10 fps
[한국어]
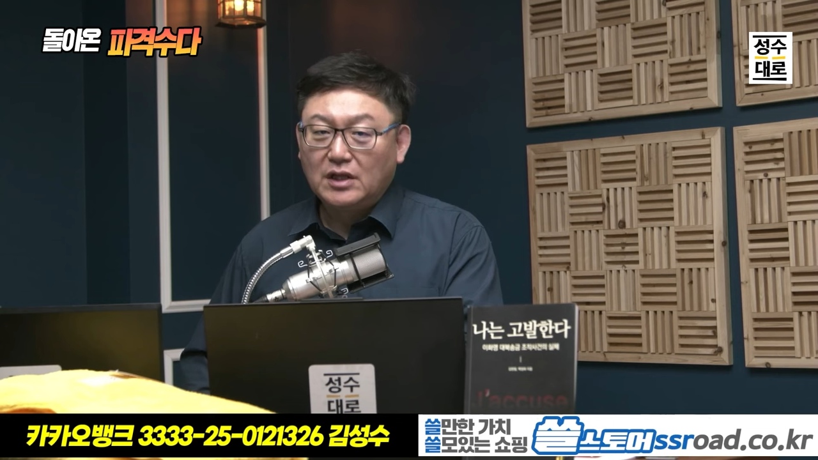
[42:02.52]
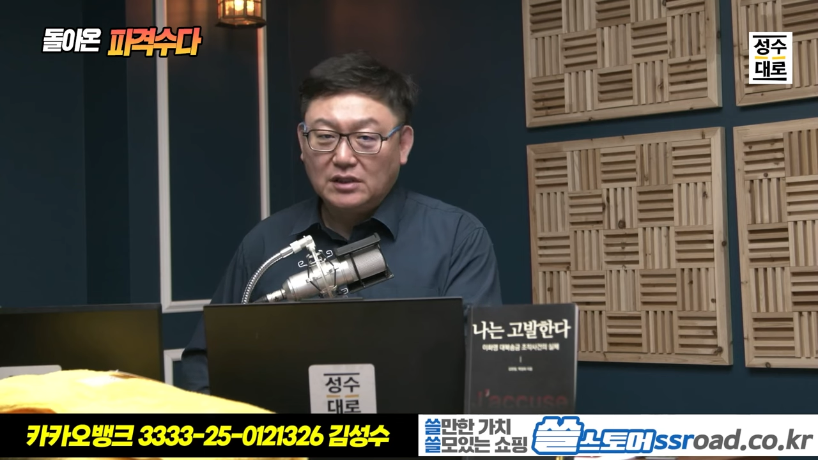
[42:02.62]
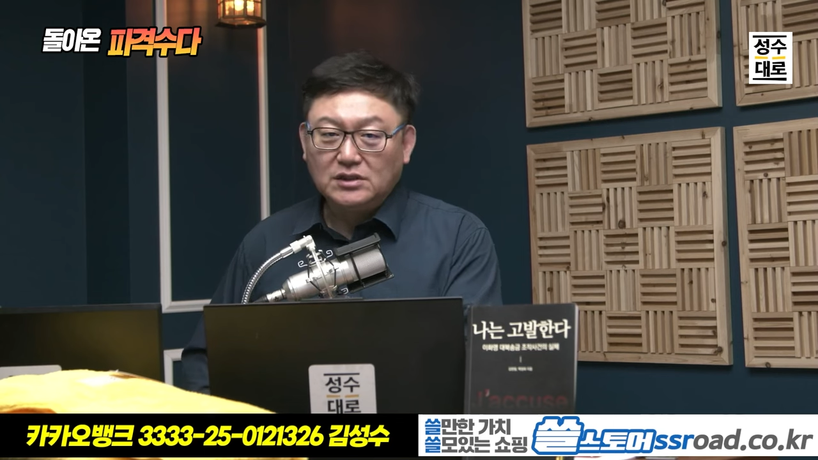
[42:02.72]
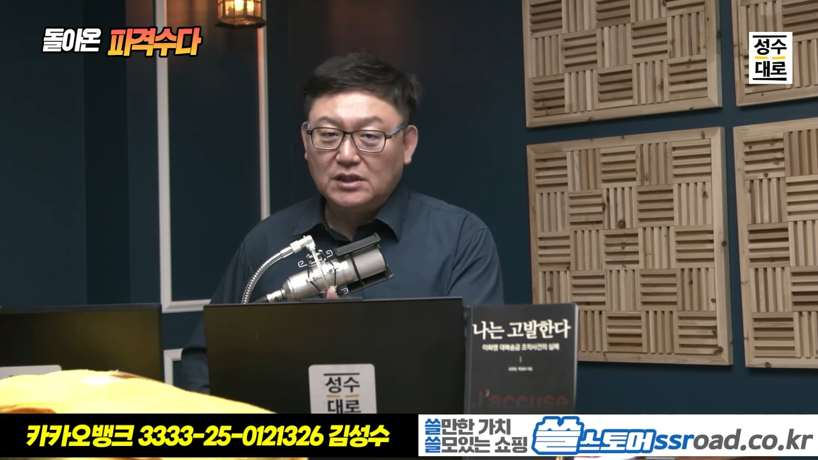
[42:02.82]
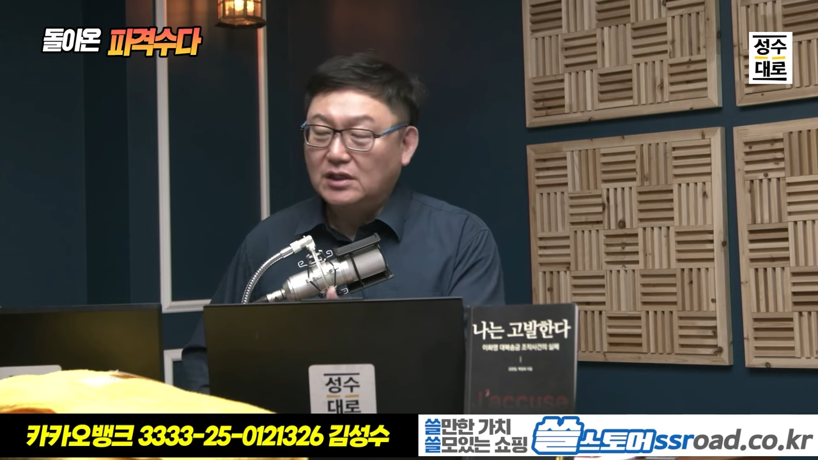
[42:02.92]

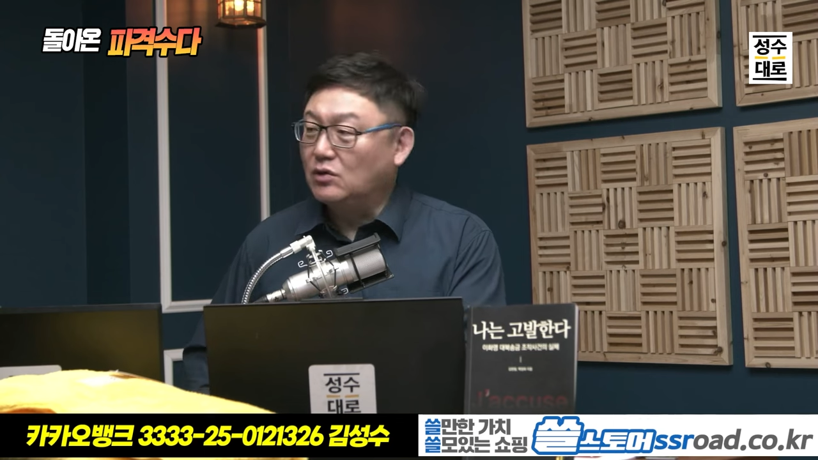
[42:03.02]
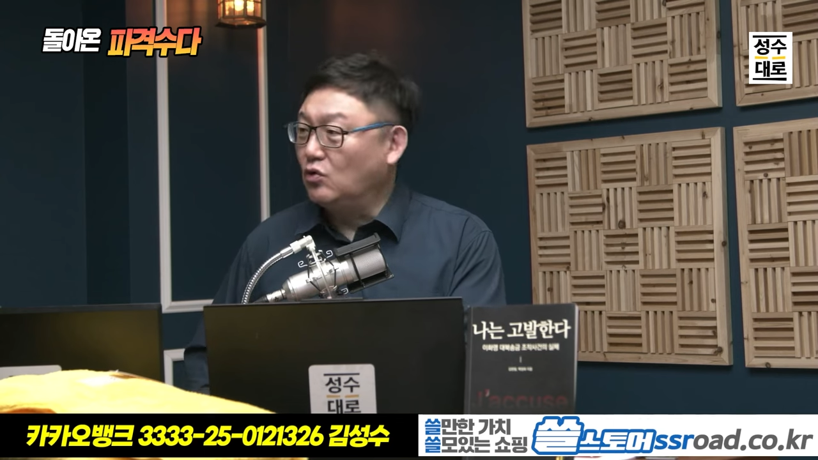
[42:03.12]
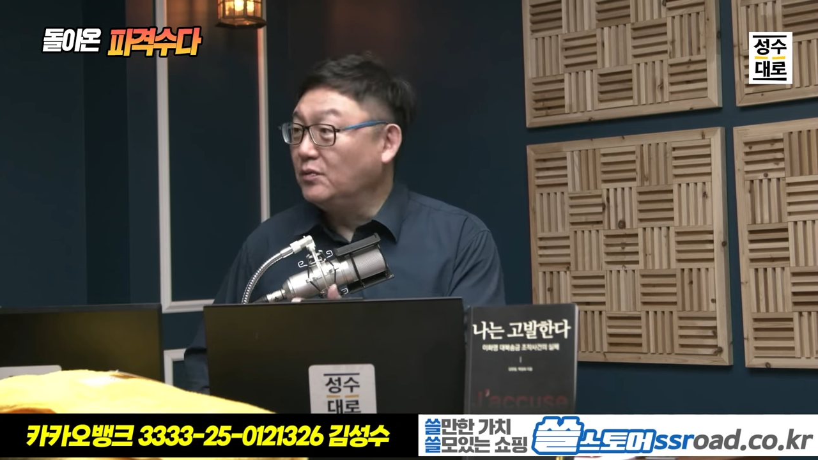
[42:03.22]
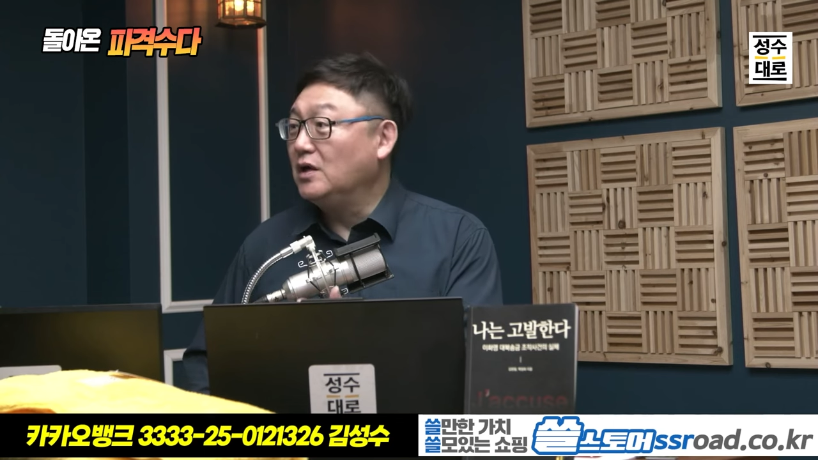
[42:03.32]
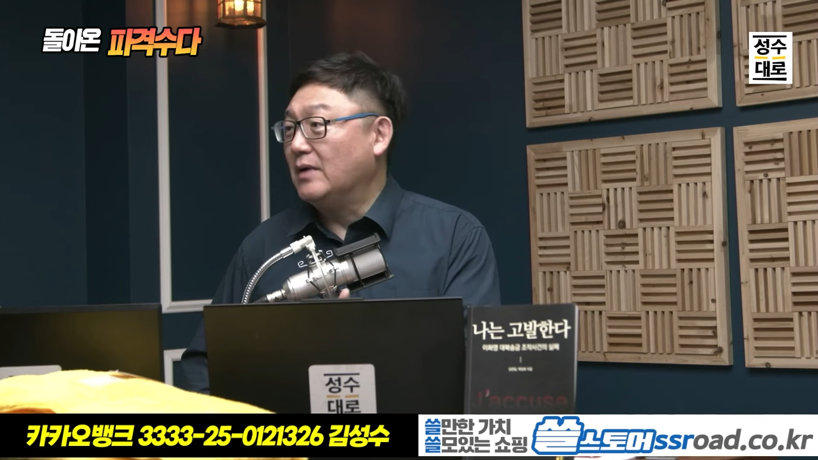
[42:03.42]
되는지에 대한
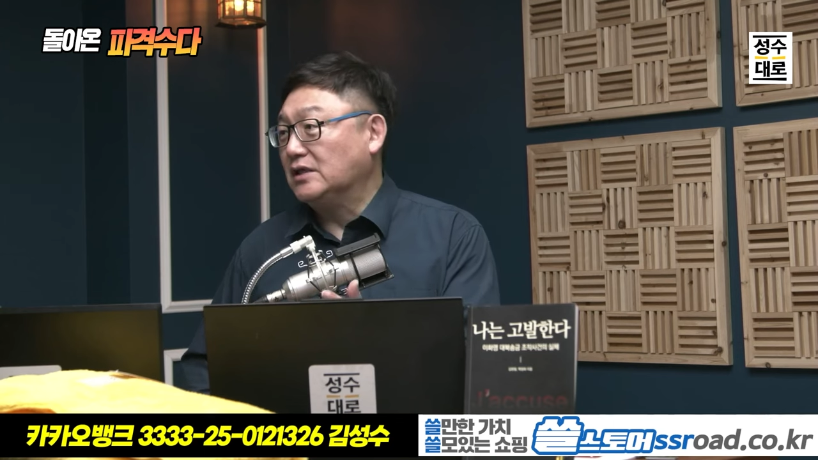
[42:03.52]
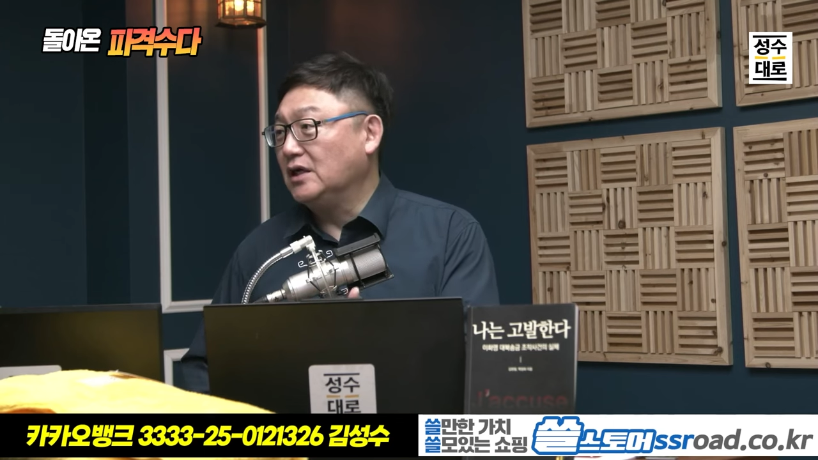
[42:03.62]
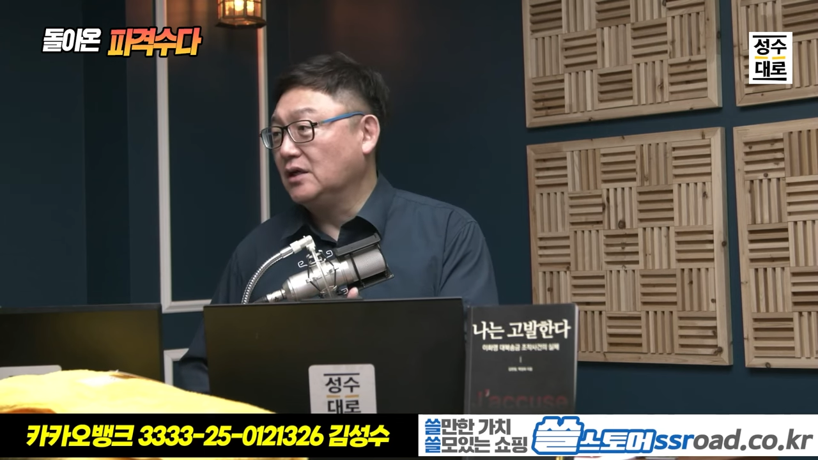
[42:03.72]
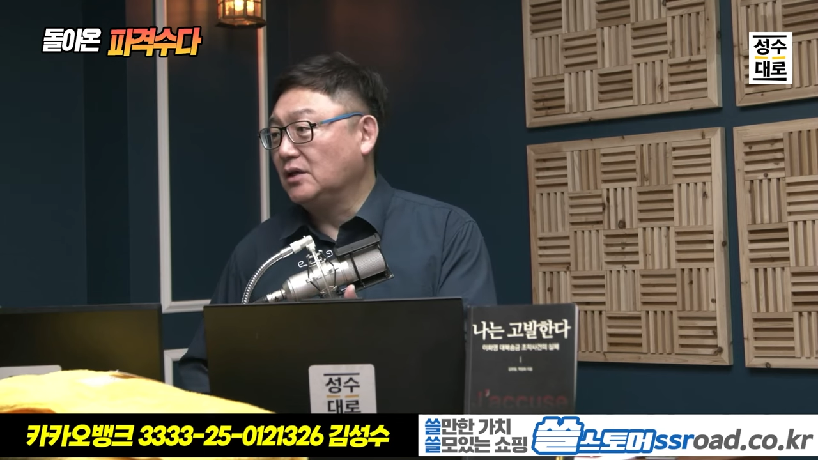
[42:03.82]
고민을 많이 해야